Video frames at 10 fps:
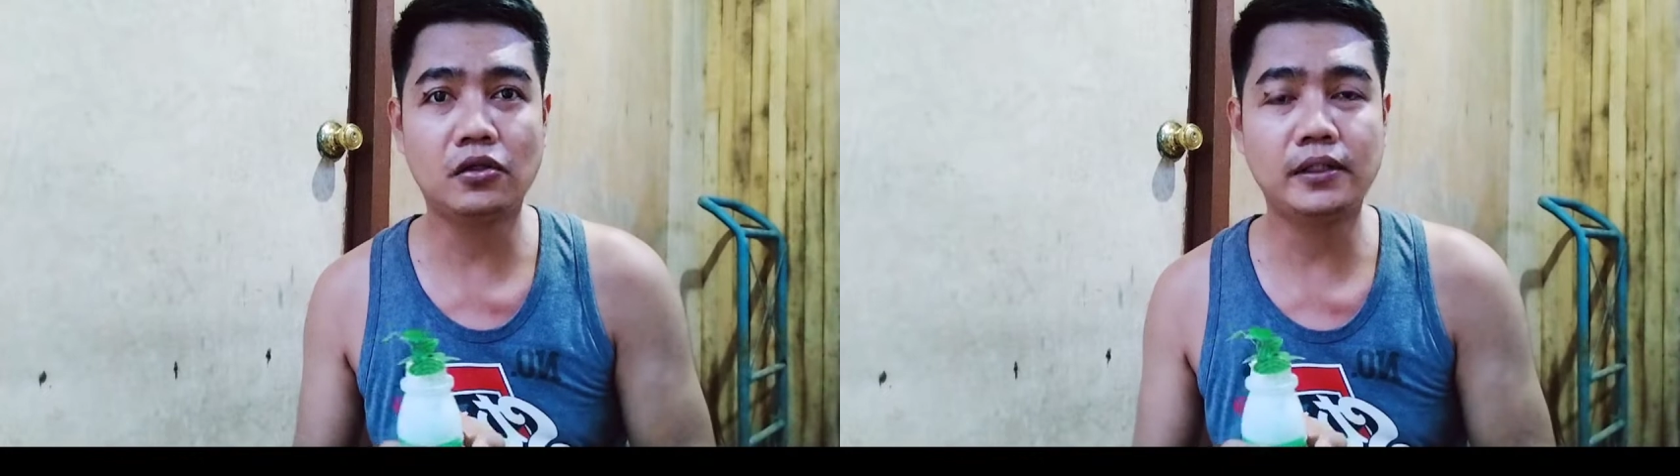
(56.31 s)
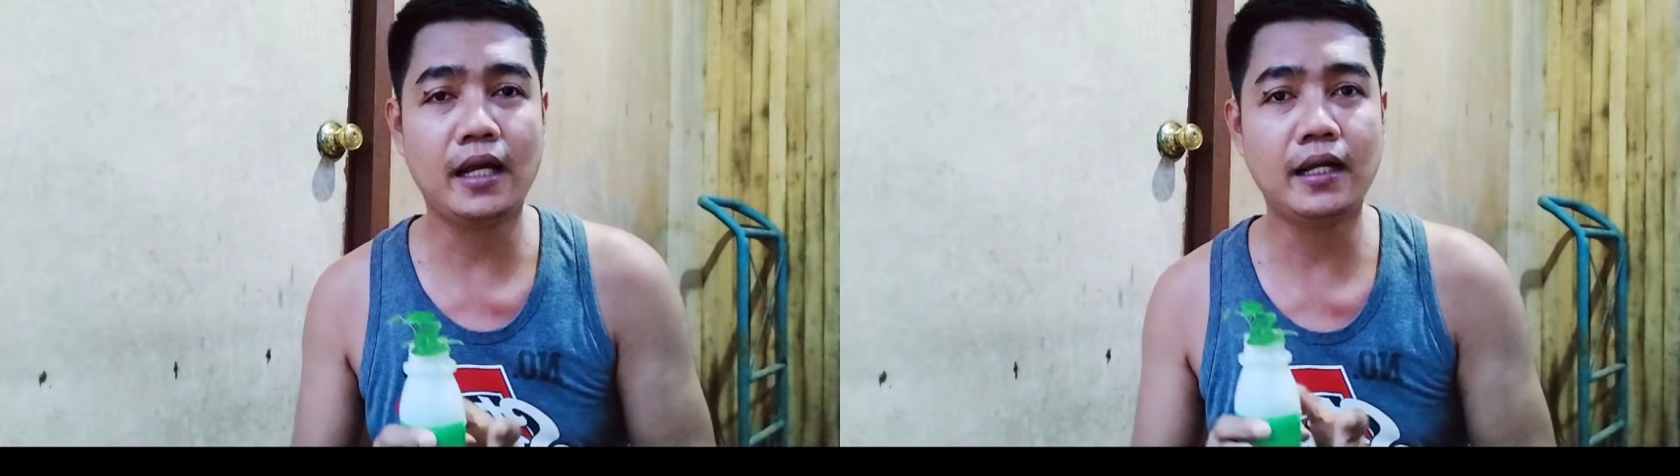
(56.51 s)

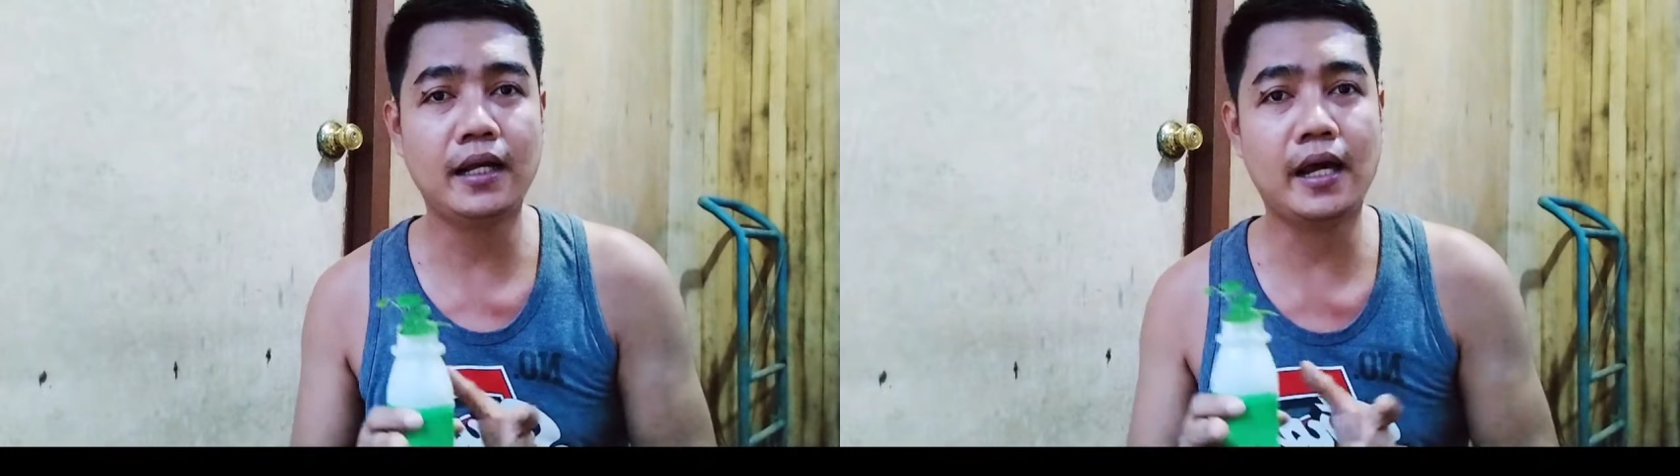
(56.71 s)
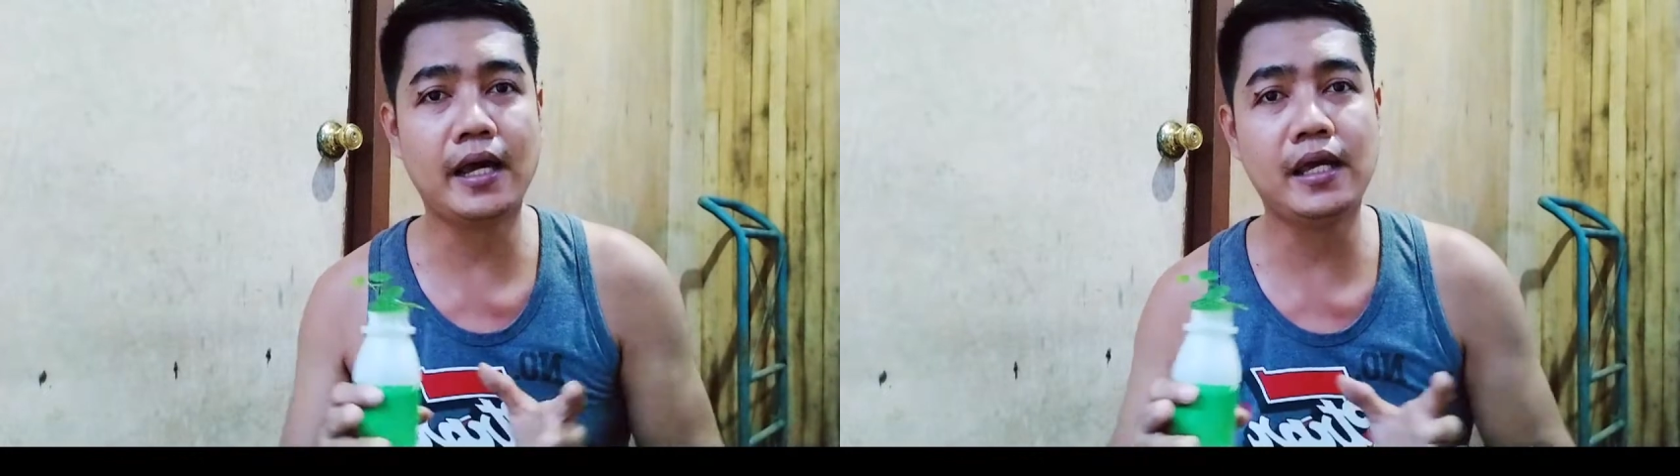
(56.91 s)
dahil nga
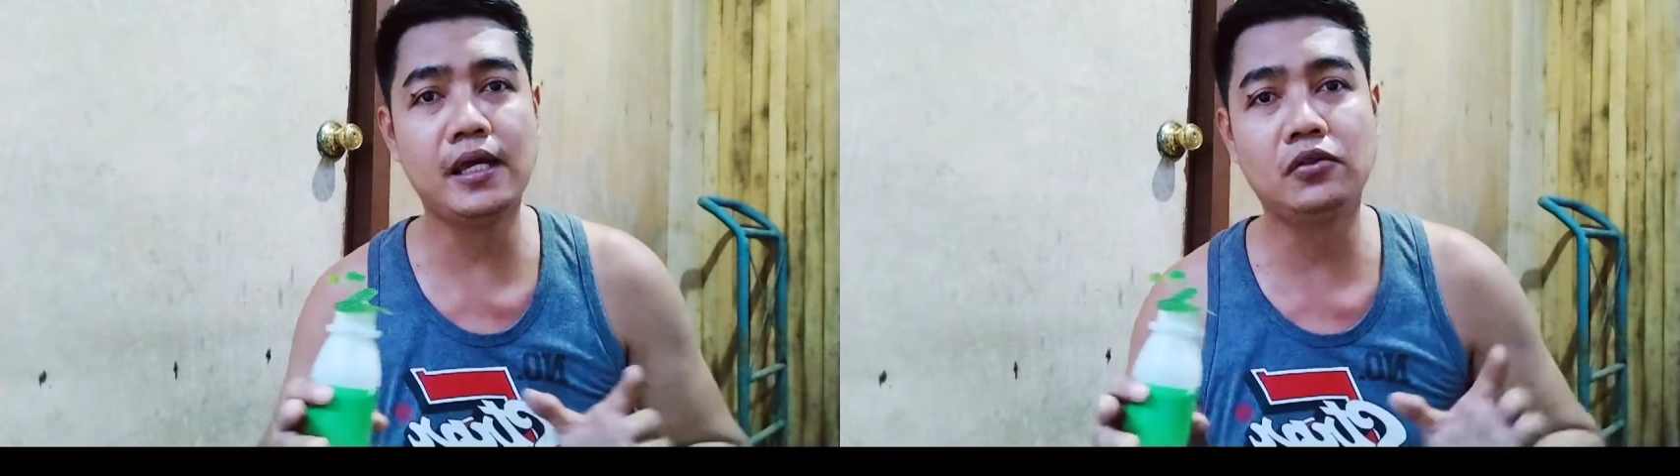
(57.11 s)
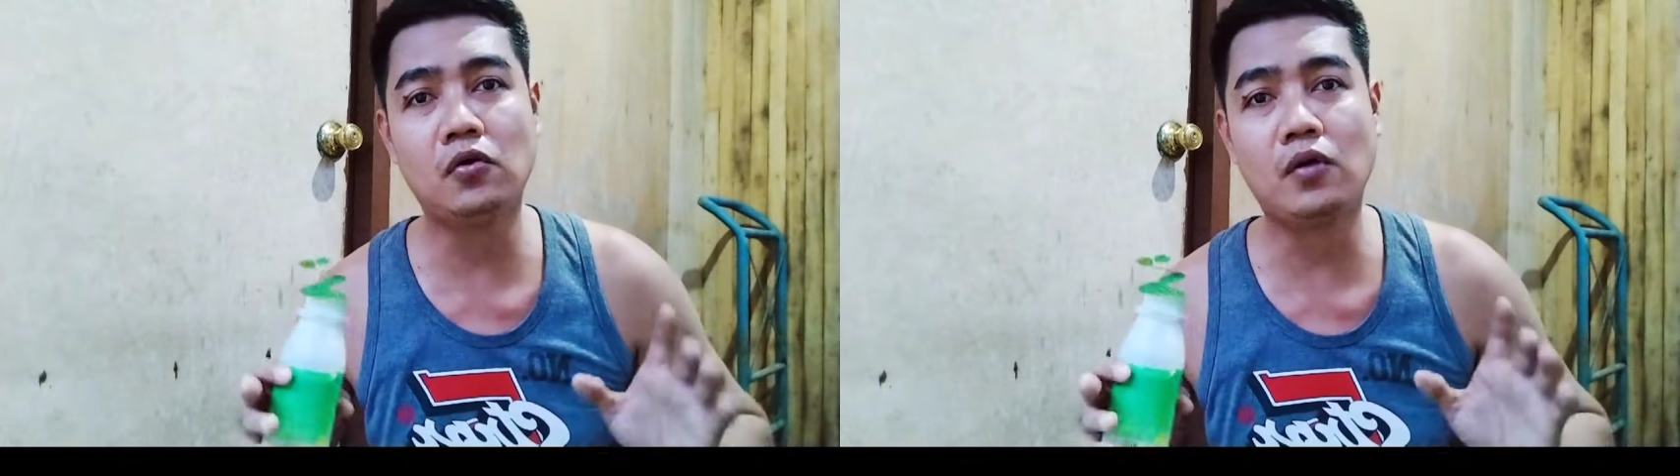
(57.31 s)
ay
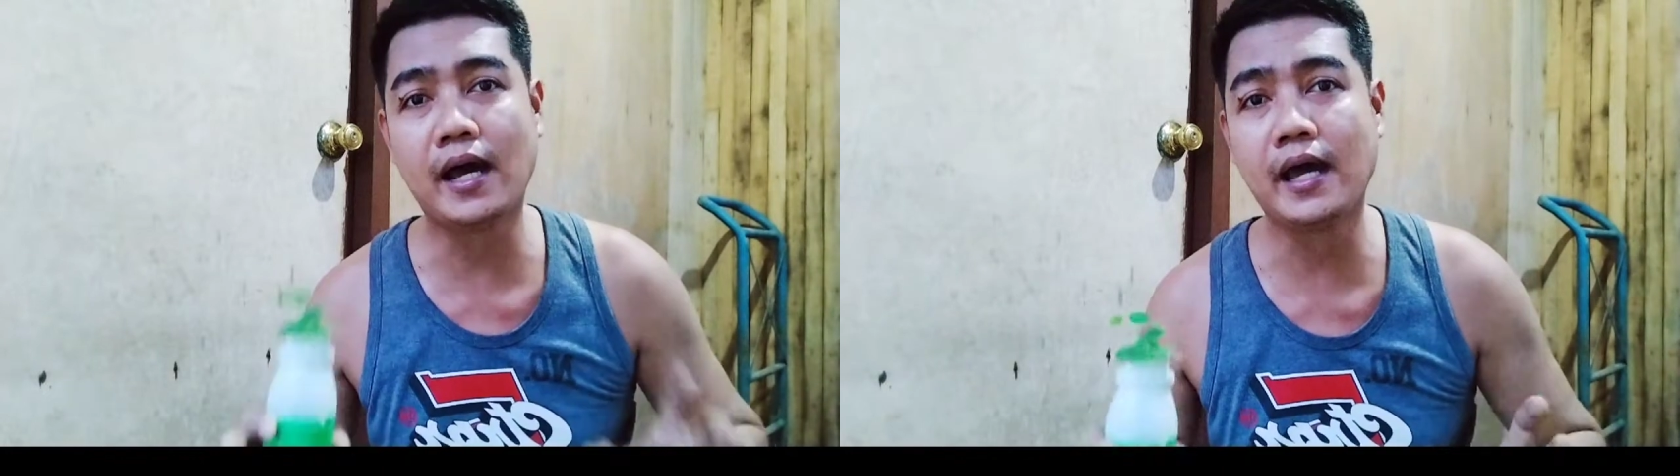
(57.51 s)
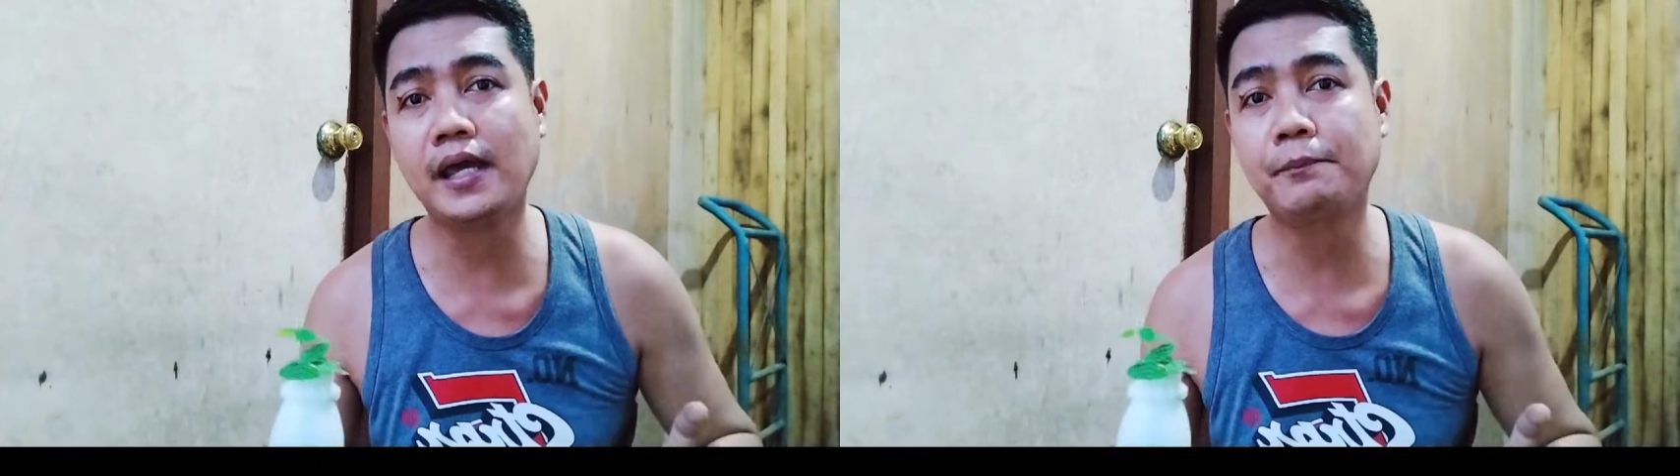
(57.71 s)
ito ay